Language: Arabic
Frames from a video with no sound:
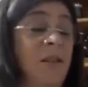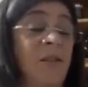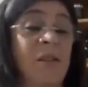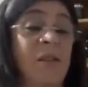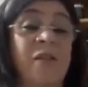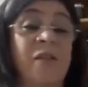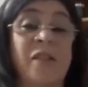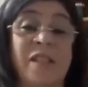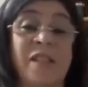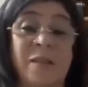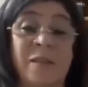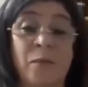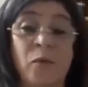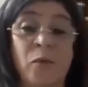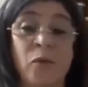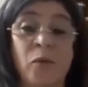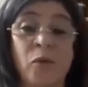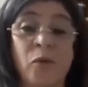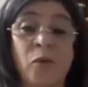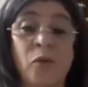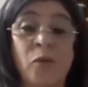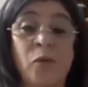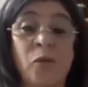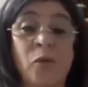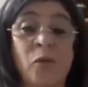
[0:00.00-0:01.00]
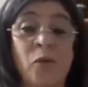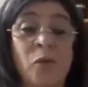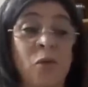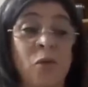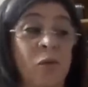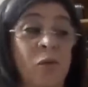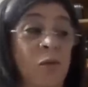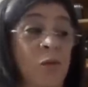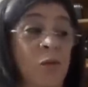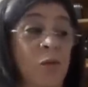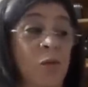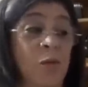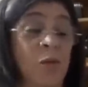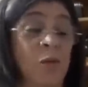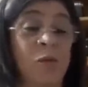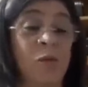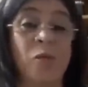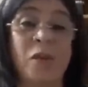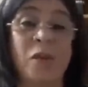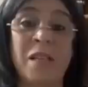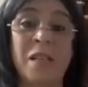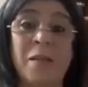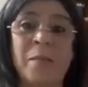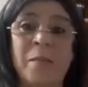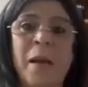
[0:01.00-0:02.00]
في الفيسبوك
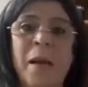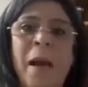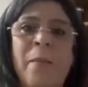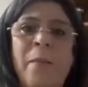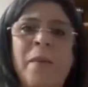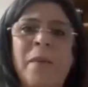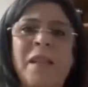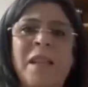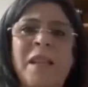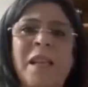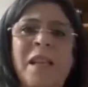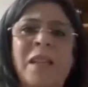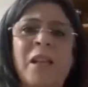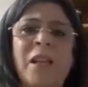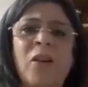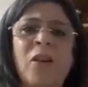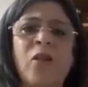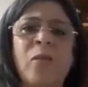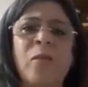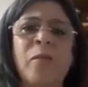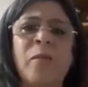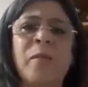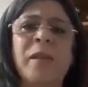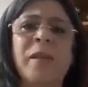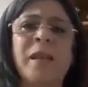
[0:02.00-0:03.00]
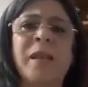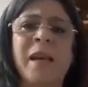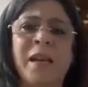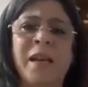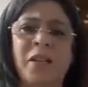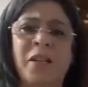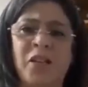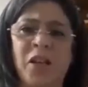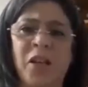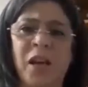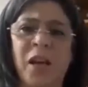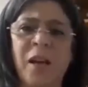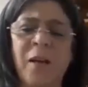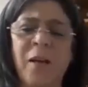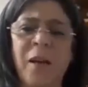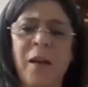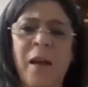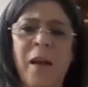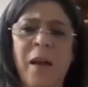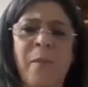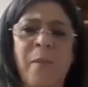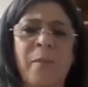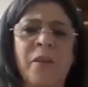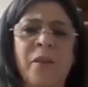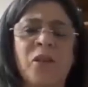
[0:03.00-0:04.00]
وبالمناسبه حبيت نهضر لكم بالدرجه
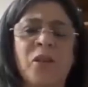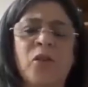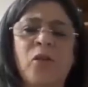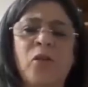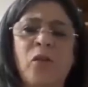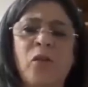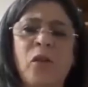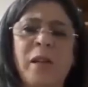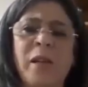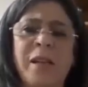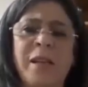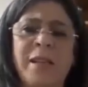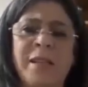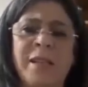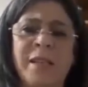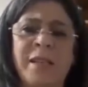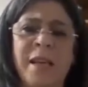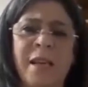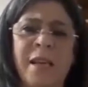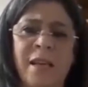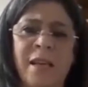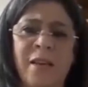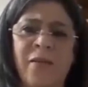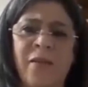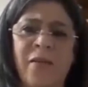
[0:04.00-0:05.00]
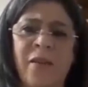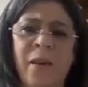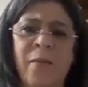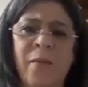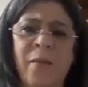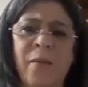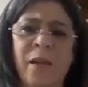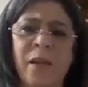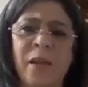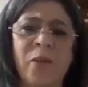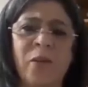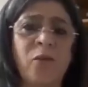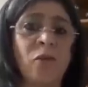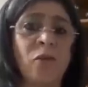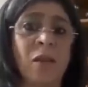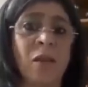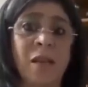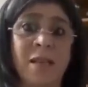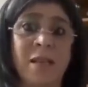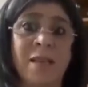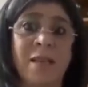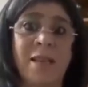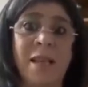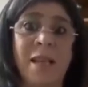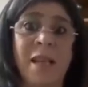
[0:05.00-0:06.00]
باش كل انسان يفهمني كل
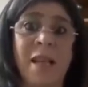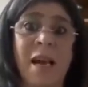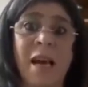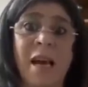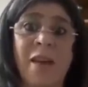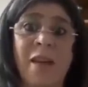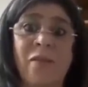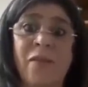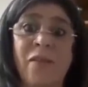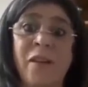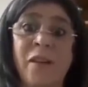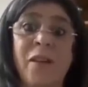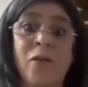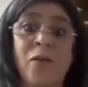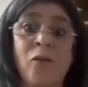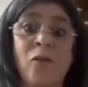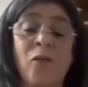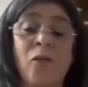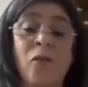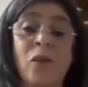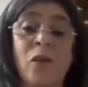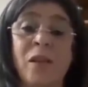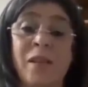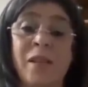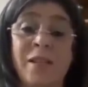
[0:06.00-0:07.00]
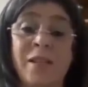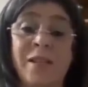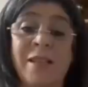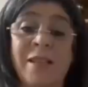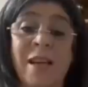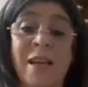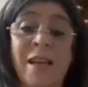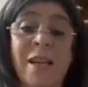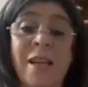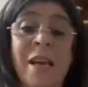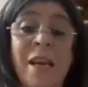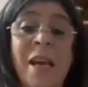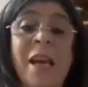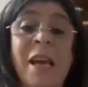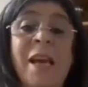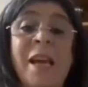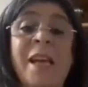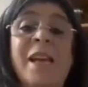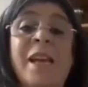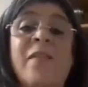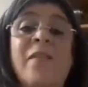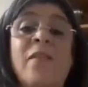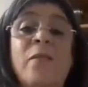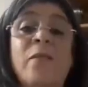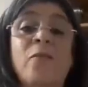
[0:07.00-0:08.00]
انسان يعرفني كل انسان
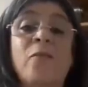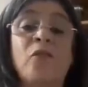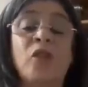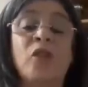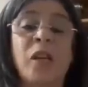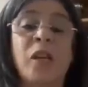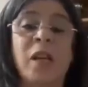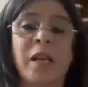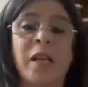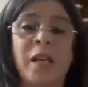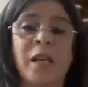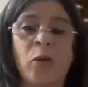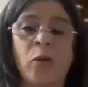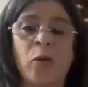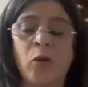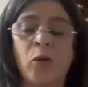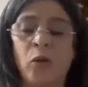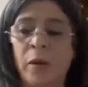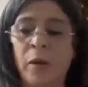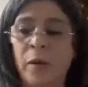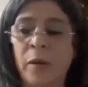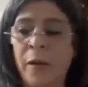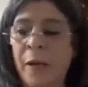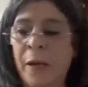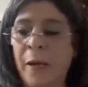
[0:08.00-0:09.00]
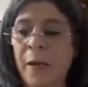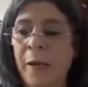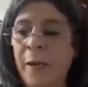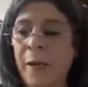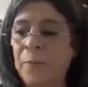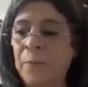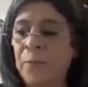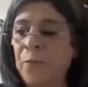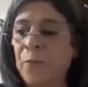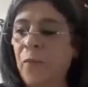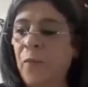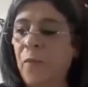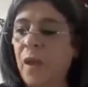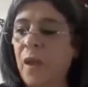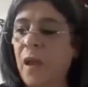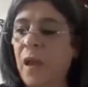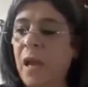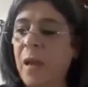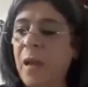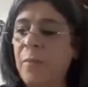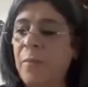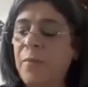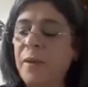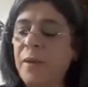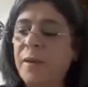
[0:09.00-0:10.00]
يفهم واش راني نقول
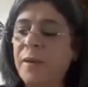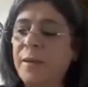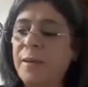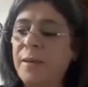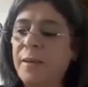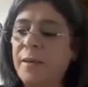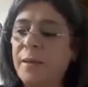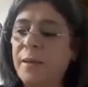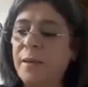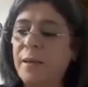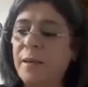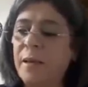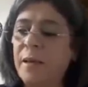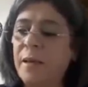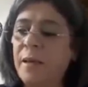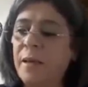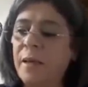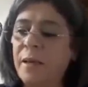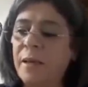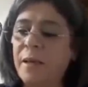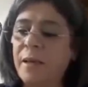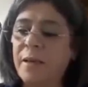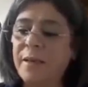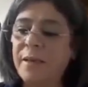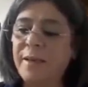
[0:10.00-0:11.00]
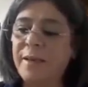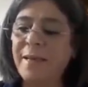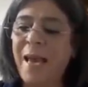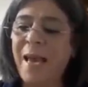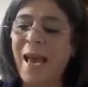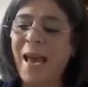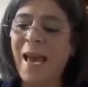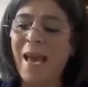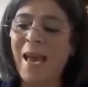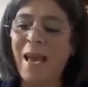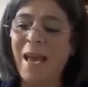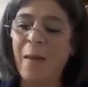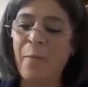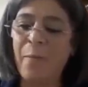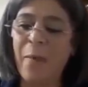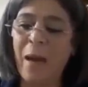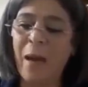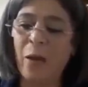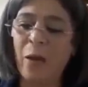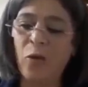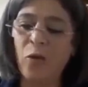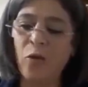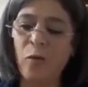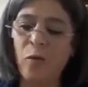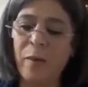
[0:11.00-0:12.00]
حبيت نصحح آه،
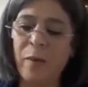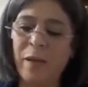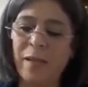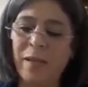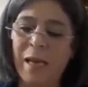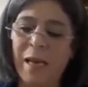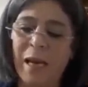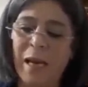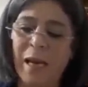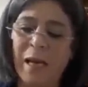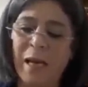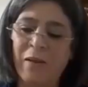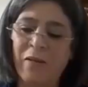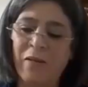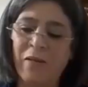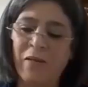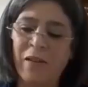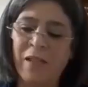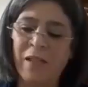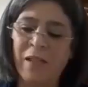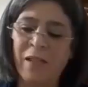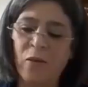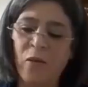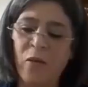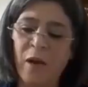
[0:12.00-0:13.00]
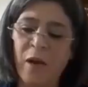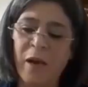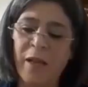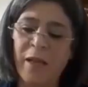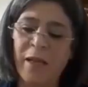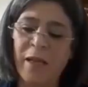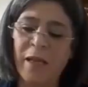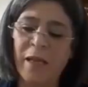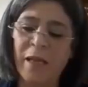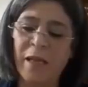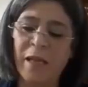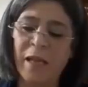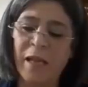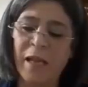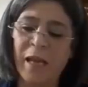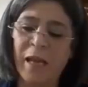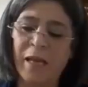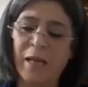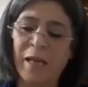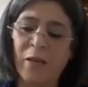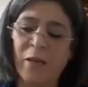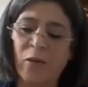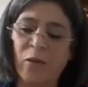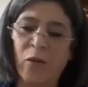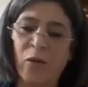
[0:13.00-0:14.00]
معلومه تاع الفيديو هذا اللي راه
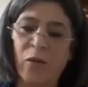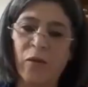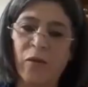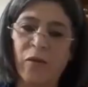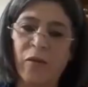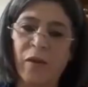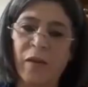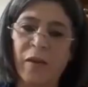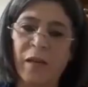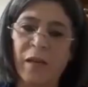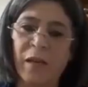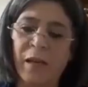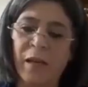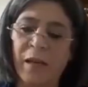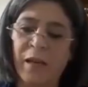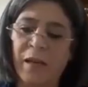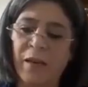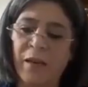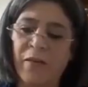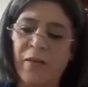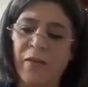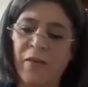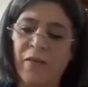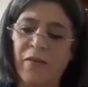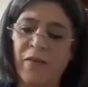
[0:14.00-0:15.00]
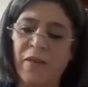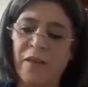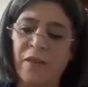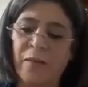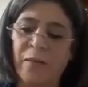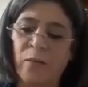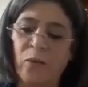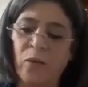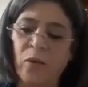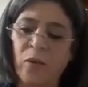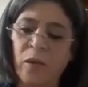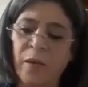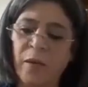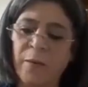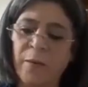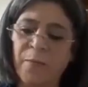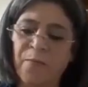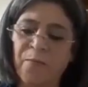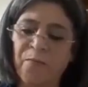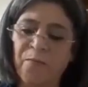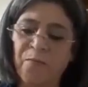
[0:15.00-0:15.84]
يدور في في الفيسبوك